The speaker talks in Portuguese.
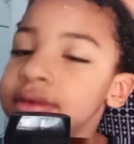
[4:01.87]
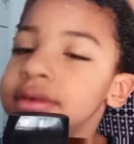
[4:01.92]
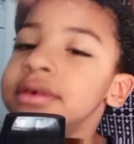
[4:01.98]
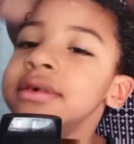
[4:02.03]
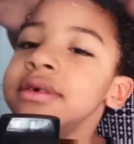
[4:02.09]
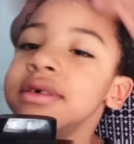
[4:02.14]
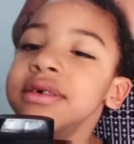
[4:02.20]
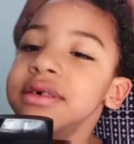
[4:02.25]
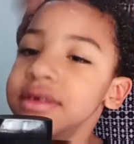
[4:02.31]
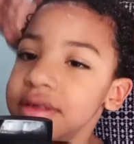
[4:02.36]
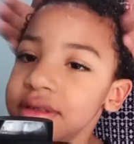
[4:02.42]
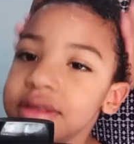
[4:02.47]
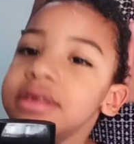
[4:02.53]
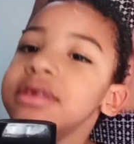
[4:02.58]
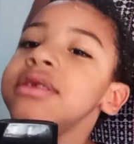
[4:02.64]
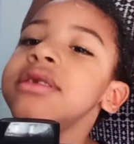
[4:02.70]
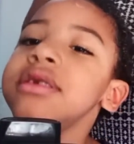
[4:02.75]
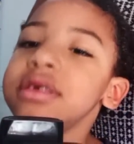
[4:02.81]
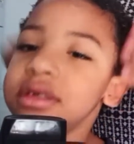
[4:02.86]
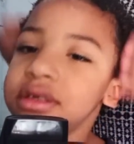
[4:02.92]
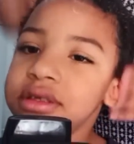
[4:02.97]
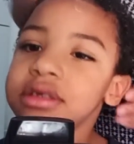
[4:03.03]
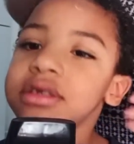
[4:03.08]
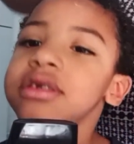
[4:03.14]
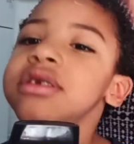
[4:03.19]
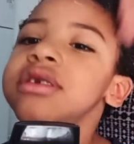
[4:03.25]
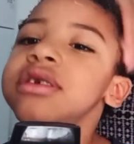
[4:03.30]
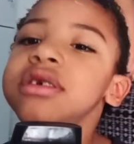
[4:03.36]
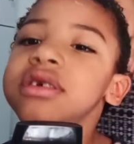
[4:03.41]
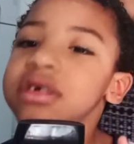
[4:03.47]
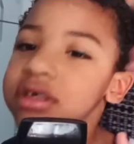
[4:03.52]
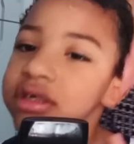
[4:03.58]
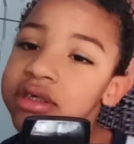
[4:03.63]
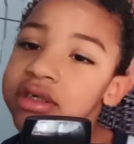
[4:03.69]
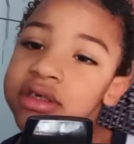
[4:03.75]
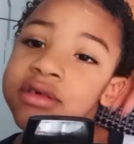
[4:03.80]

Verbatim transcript: Um banhozinho bem rápido, só pra...